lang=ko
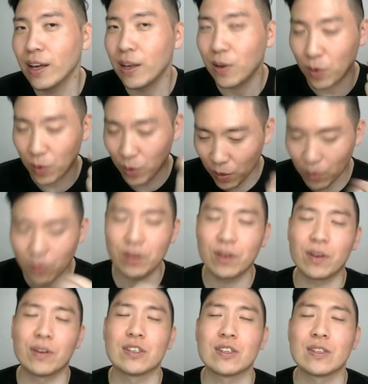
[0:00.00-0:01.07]
이거 꼭
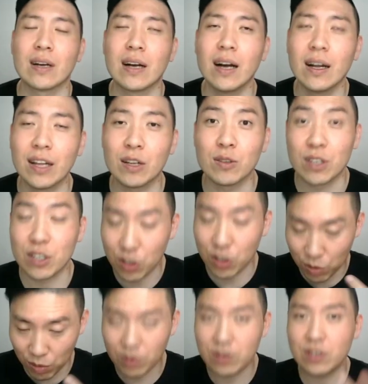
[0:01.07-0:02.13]
기억해놨시다가 나중에
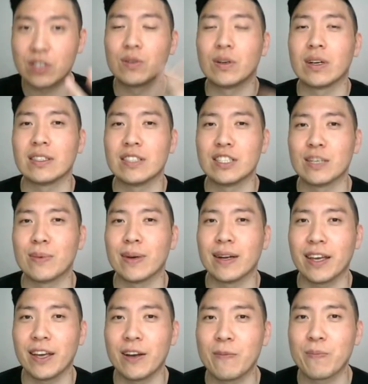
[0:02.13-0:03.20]
시원시원하게 쓰시기
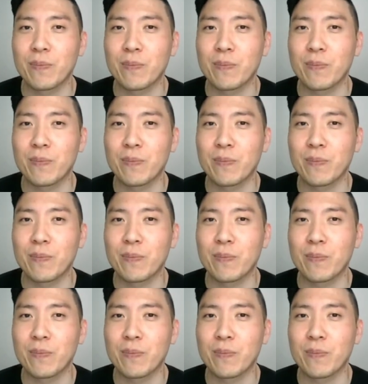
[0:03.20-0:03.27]
바랄게요.